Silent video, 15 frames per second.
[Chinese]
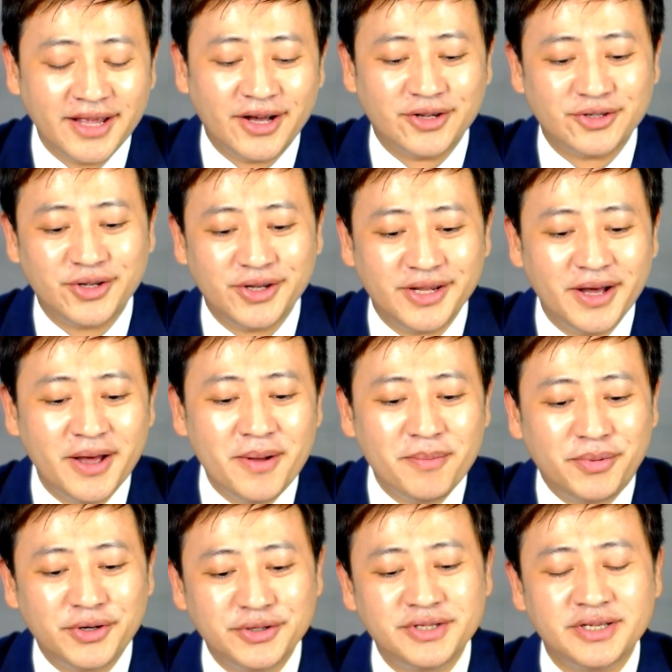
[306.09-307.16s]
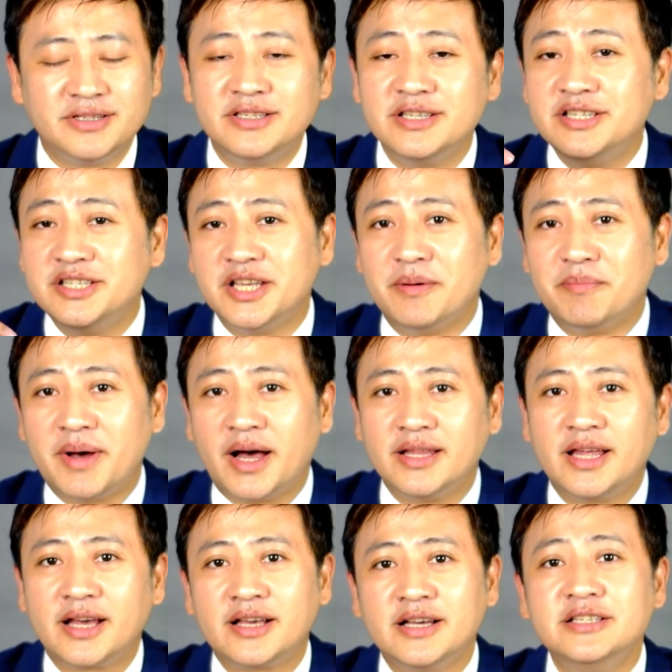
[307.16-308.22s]
好，所以呢 person 是人嘛，
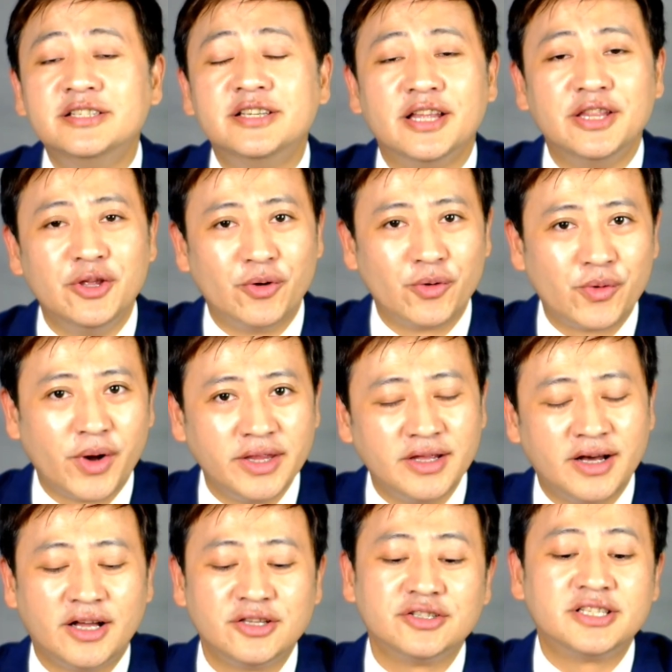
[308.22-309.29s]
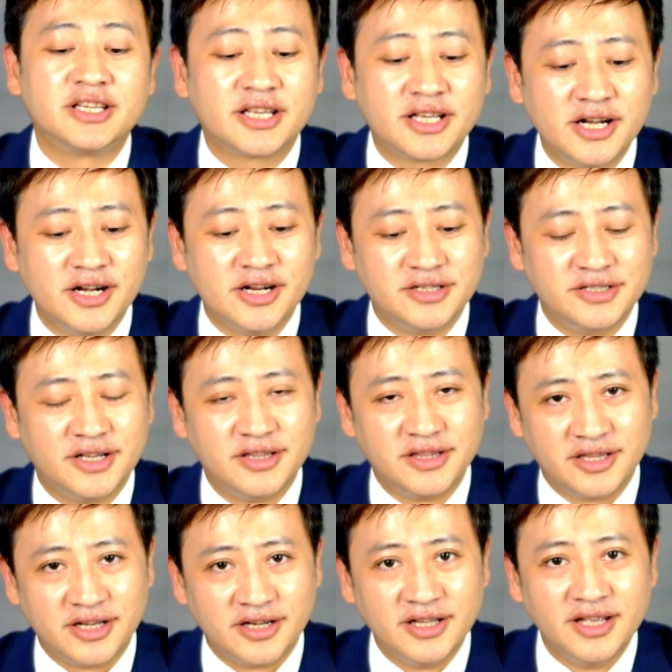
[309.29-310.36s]
那跟人有关的啊就是个
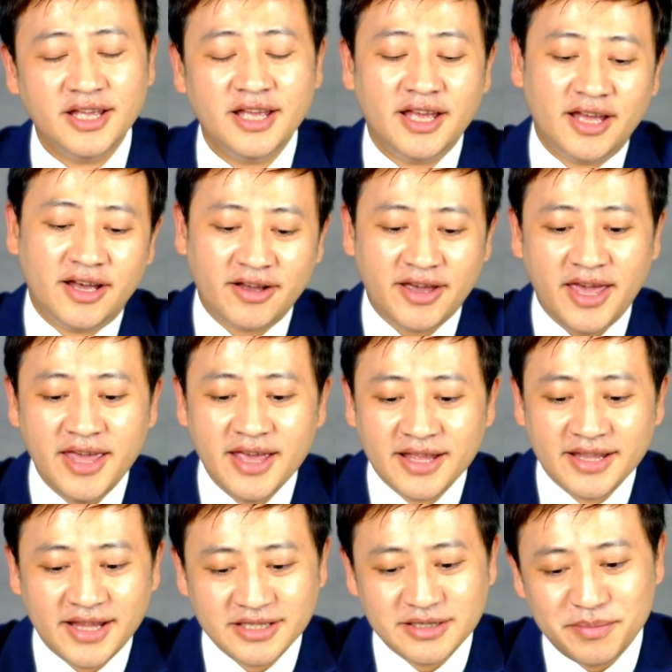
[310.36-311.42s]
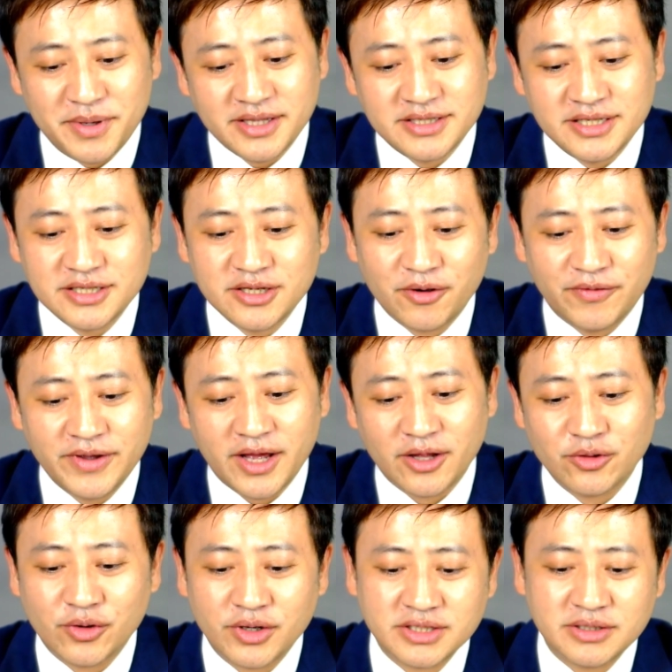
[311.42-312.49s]
人的。OK，那这边其实有非
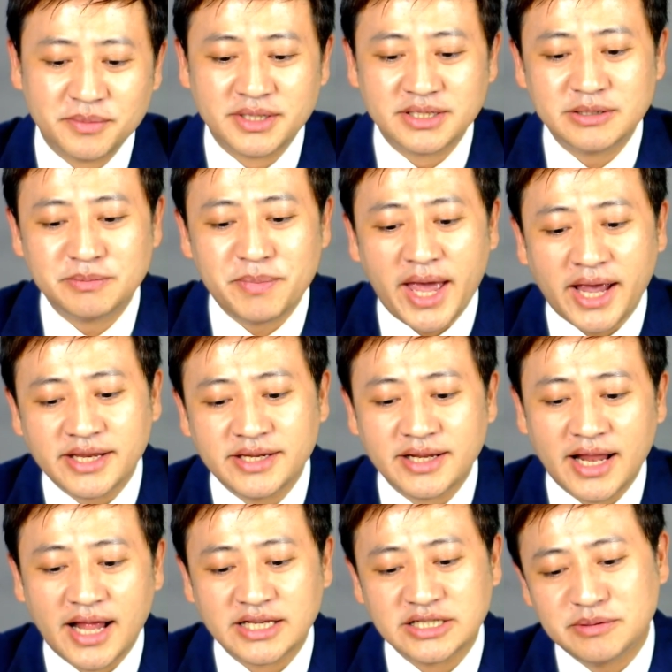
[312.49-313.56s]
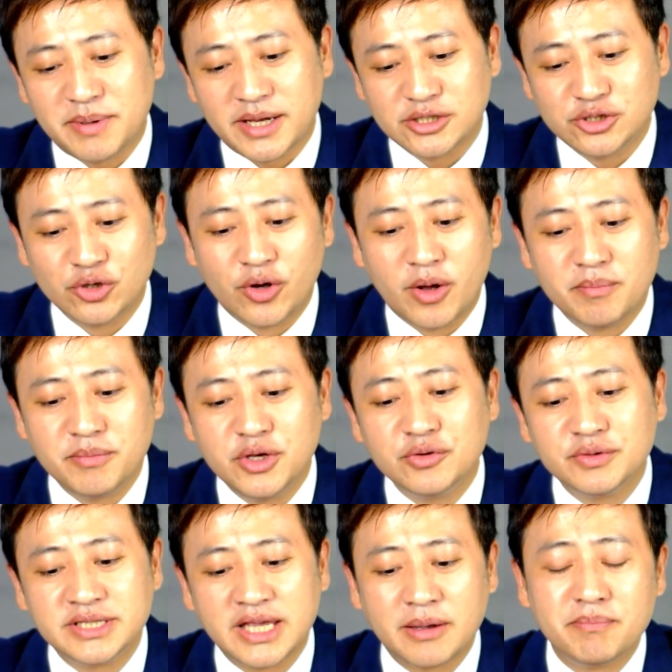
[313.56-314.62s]
常多的什么 spect 啊 special
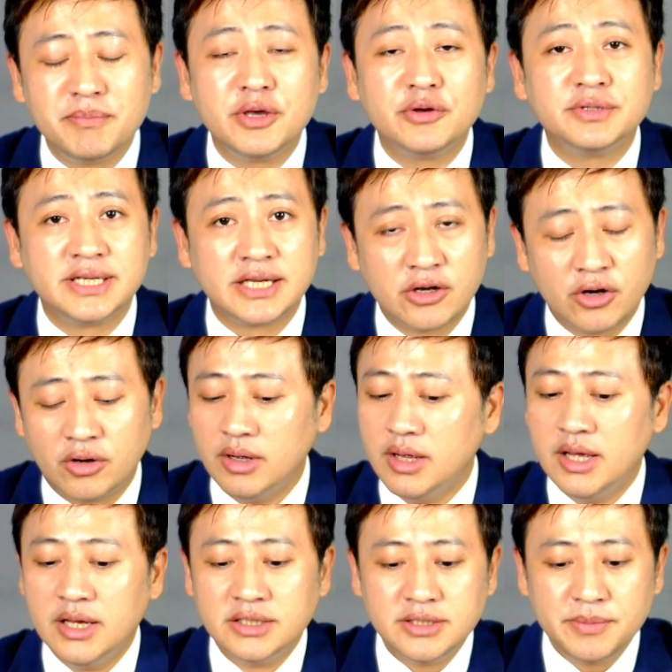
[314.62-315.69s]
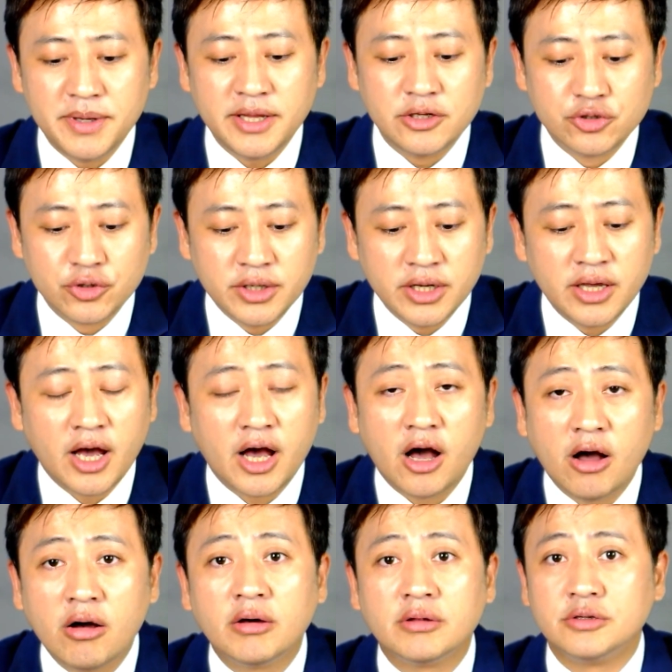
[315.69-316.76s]
music musical，这边你就可以
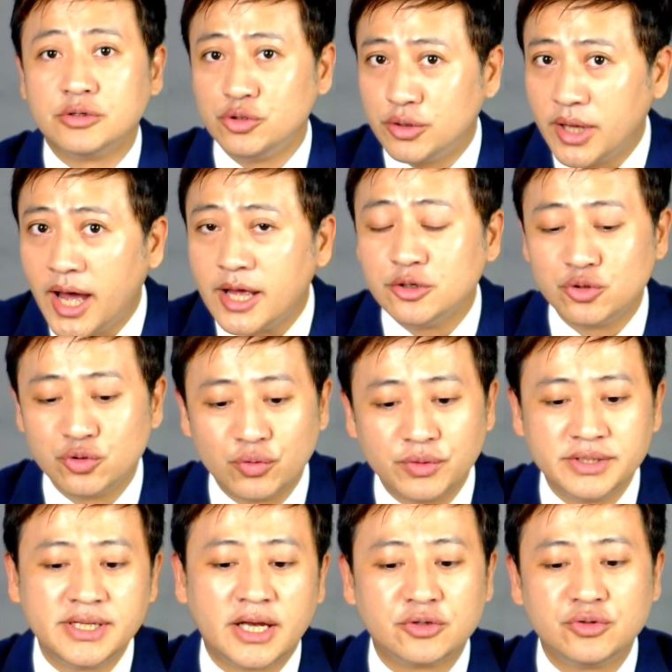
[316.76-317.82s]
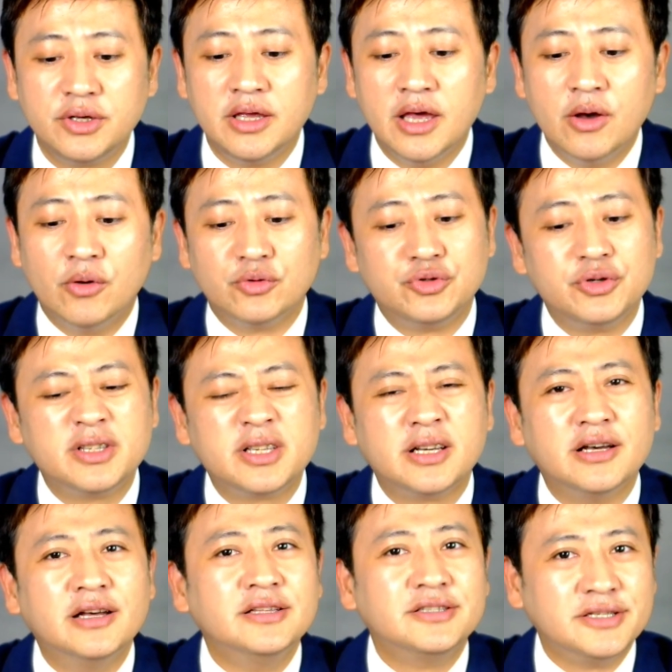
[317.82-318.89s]
好好的去探索一下。所以我觉得这
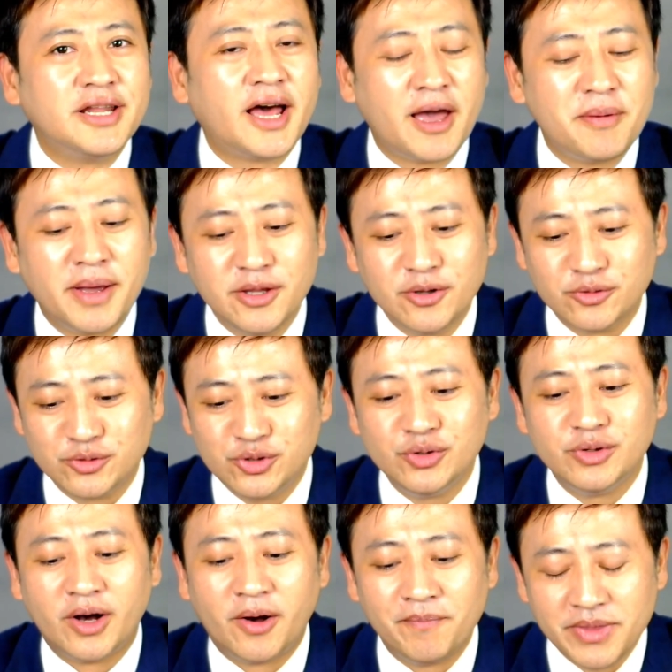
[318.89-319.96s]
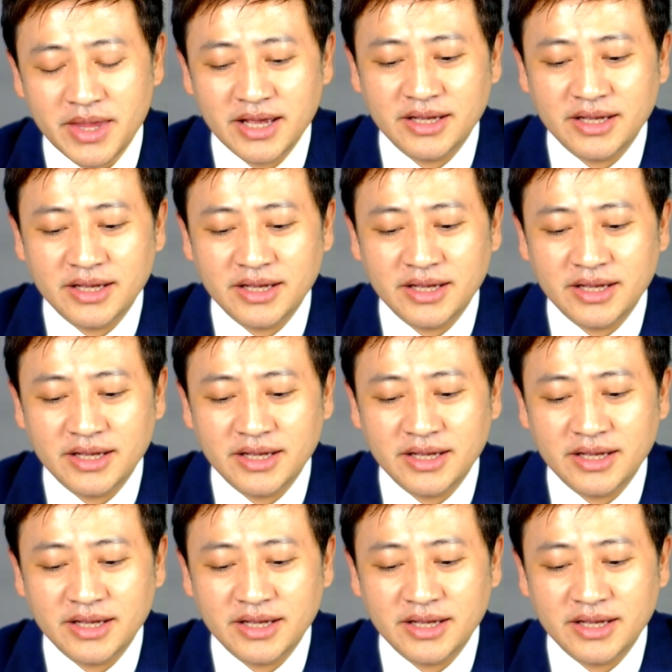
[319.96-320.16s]
个真的还蛮有趣的哦。